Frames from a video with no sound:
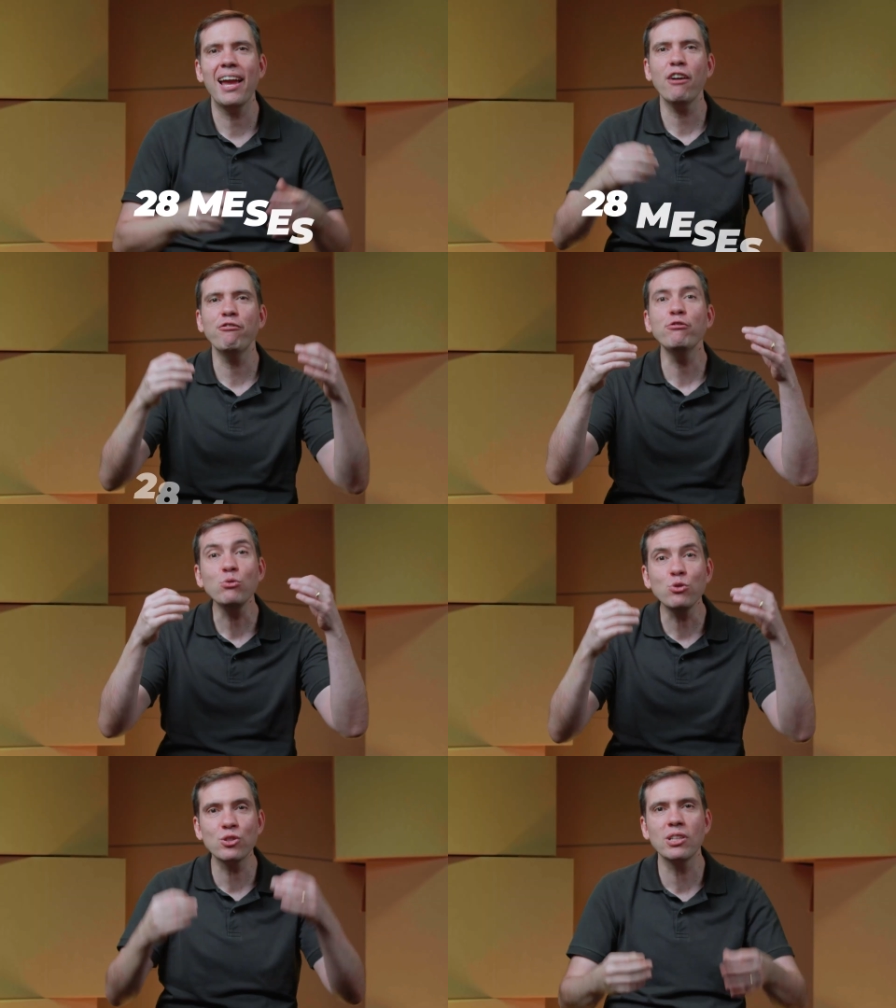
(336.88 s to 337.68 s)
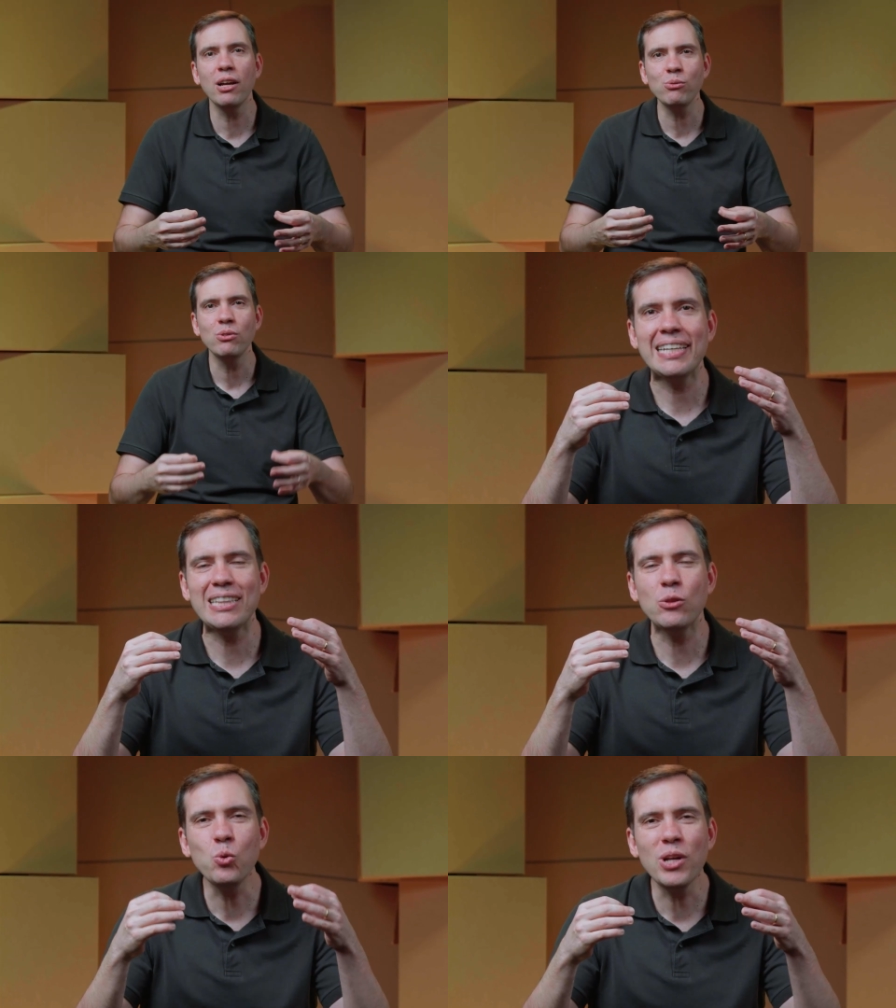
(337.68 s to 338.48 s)
é a função que
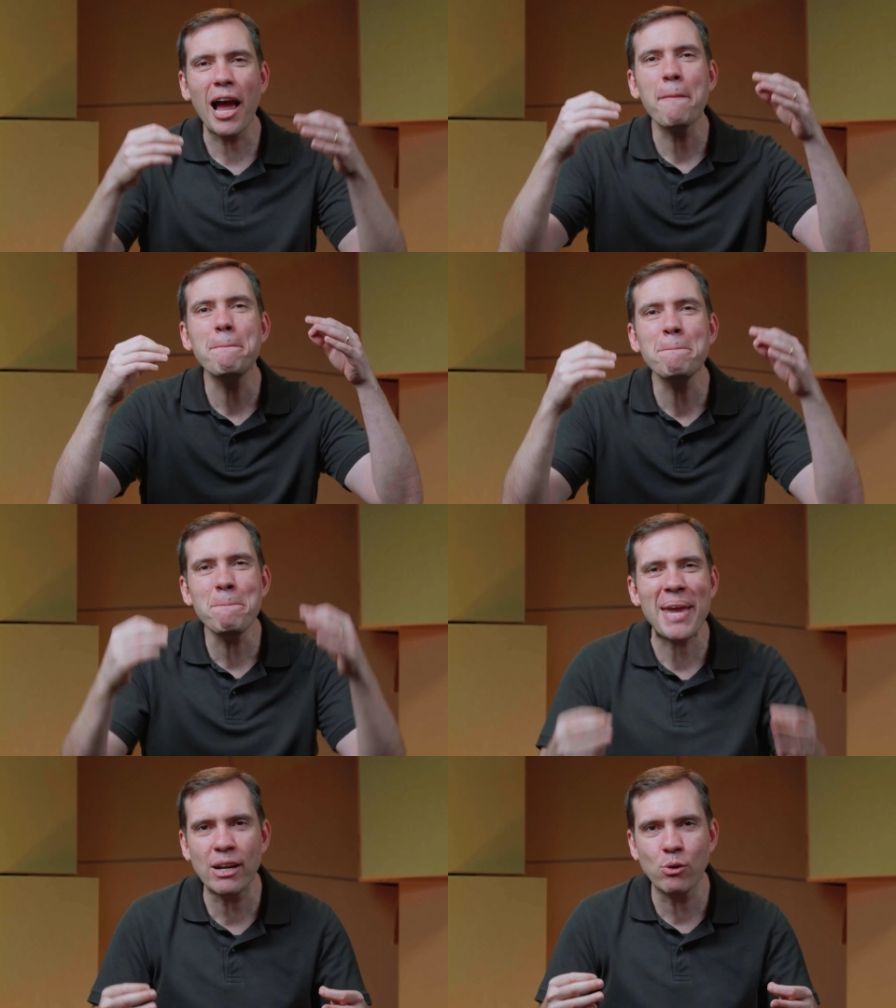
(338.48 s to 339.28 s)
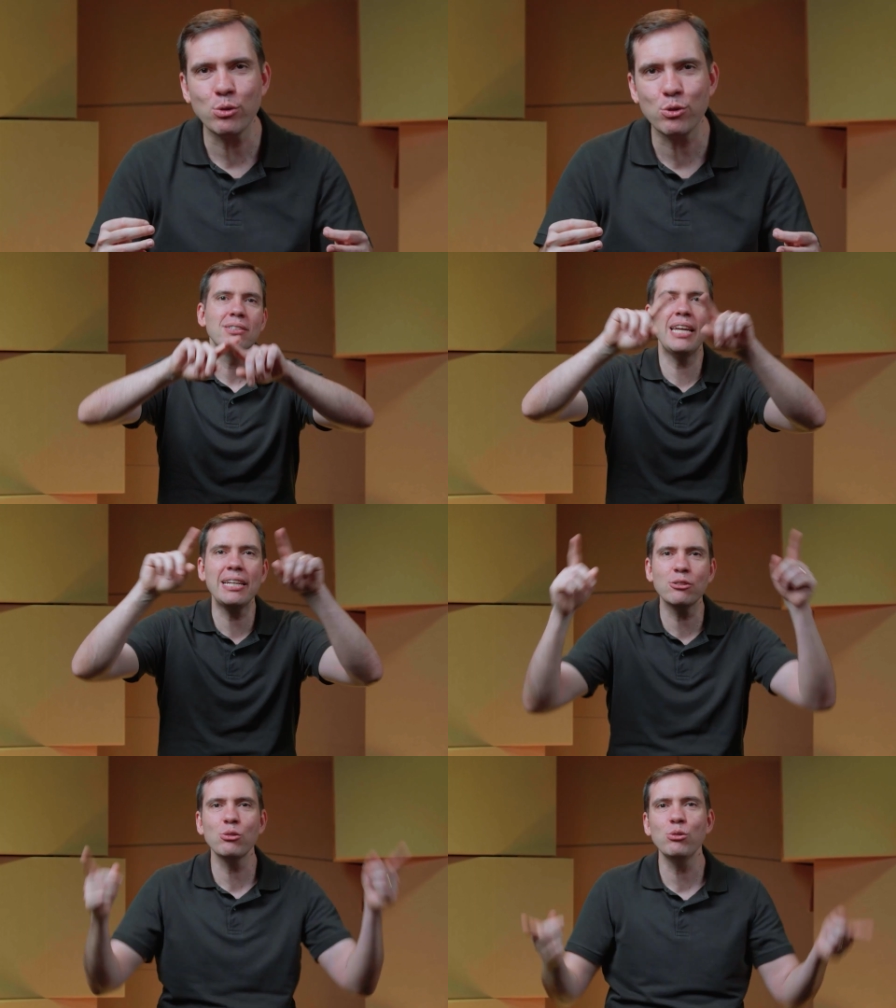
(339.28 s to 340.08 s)
dura menos
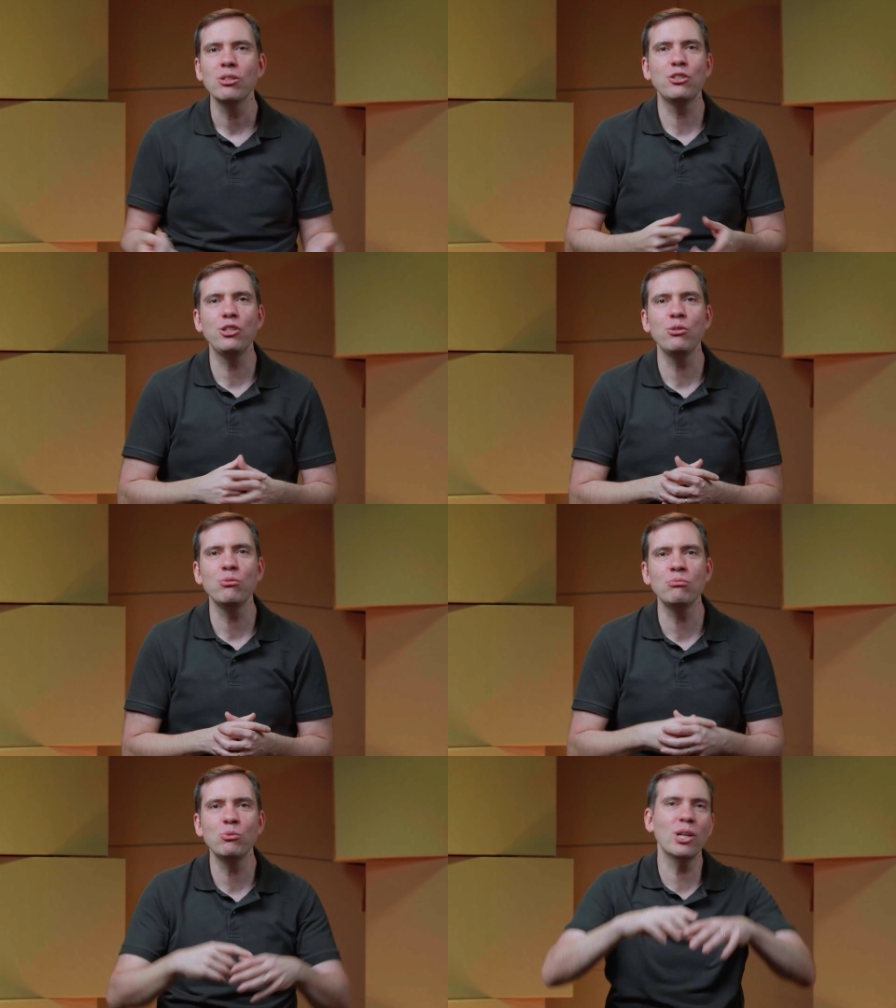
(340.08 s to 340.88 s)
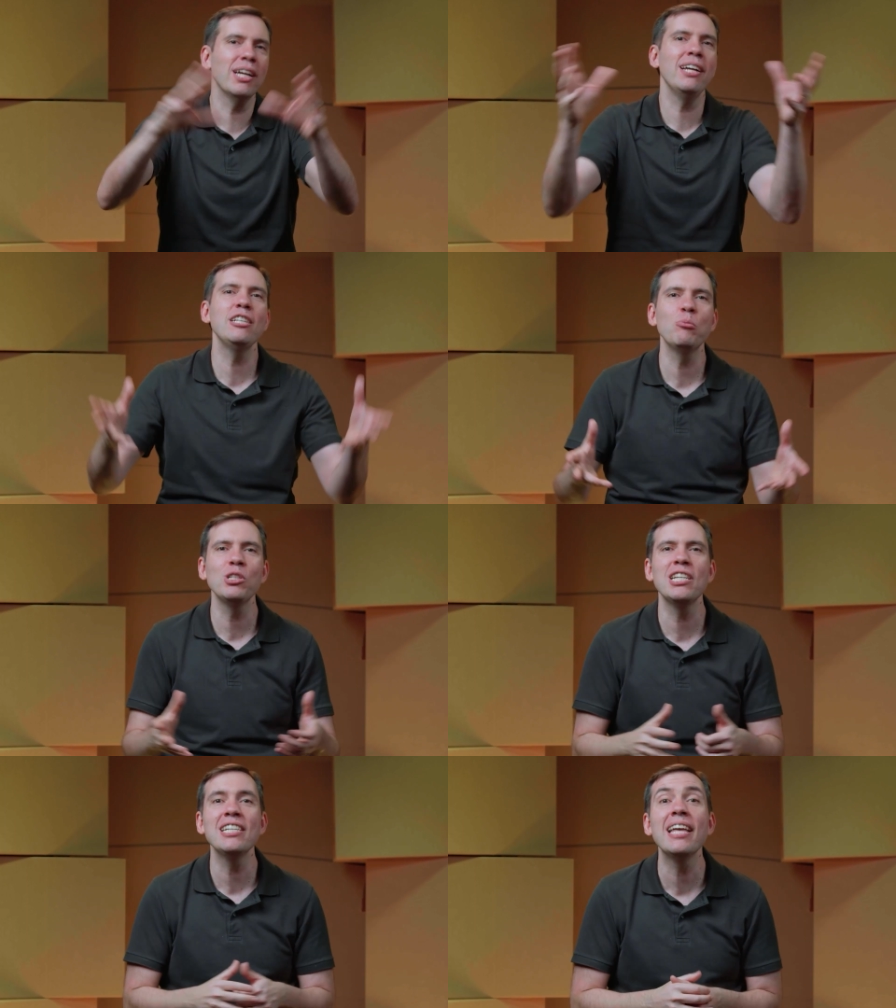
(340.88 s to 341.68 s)
dentro de um organismo
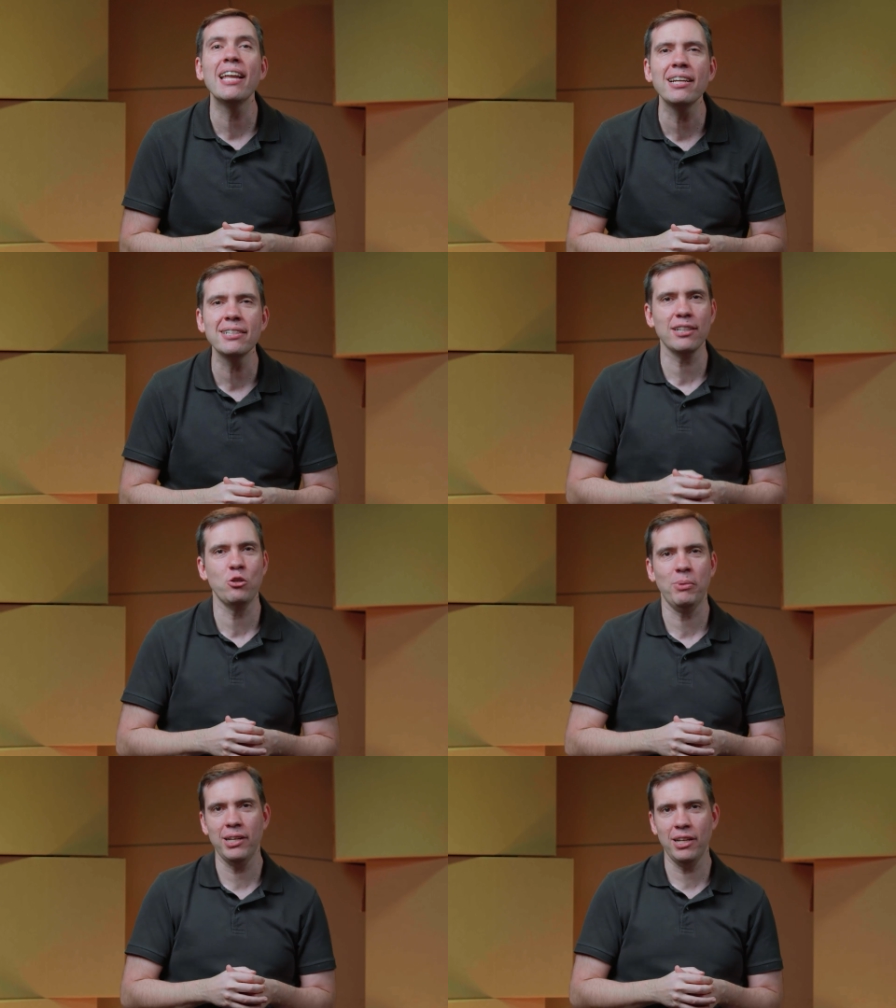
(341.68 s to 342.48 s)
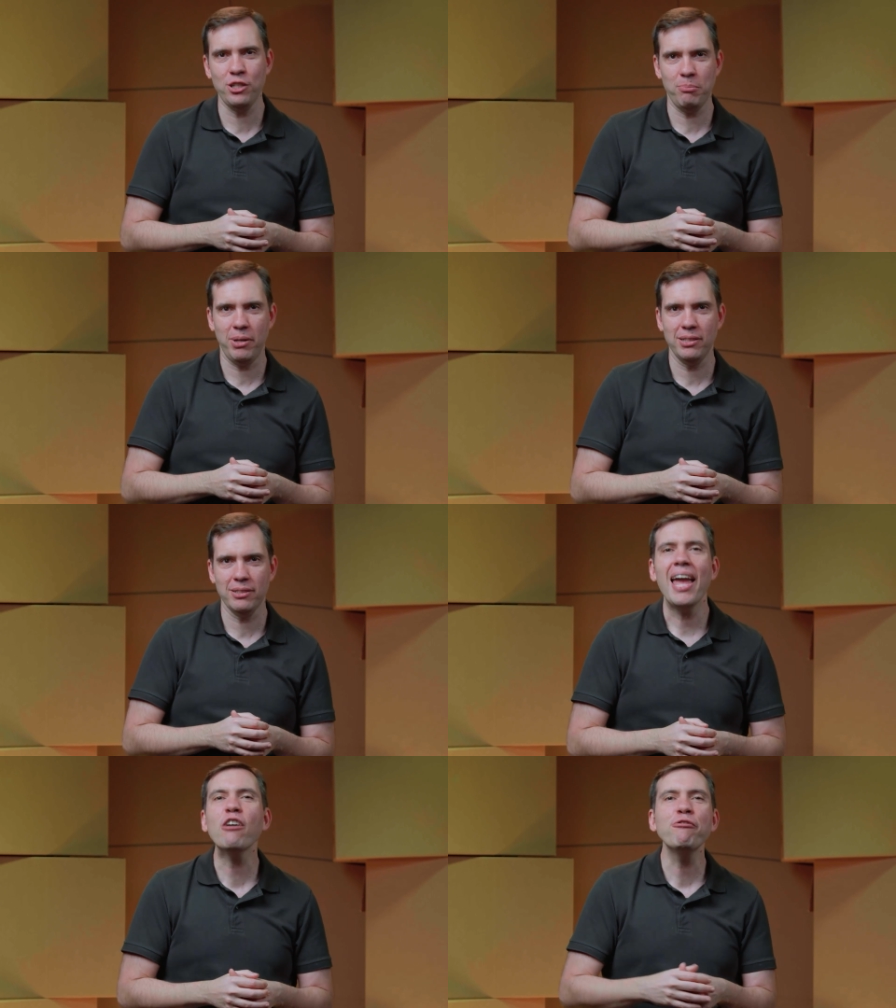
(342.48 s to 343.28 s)
de liderança de uma grande
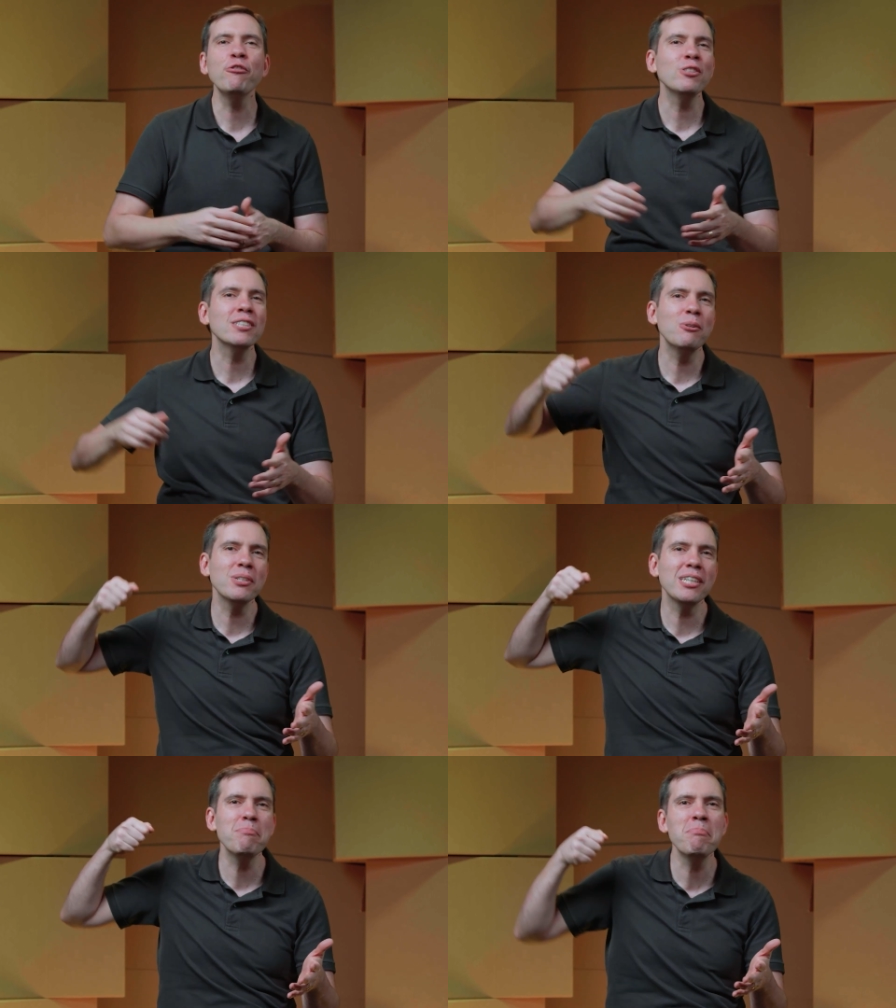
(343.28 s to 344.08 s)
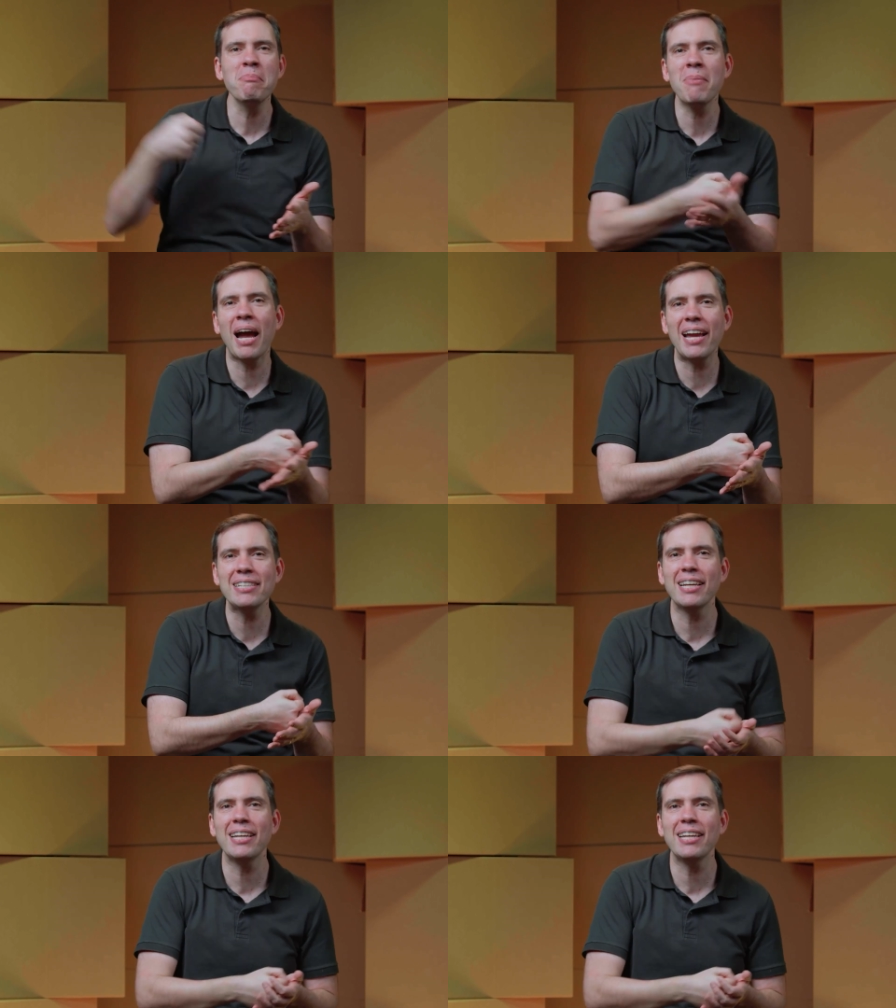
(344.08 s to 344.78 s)
empresa. É a função que mais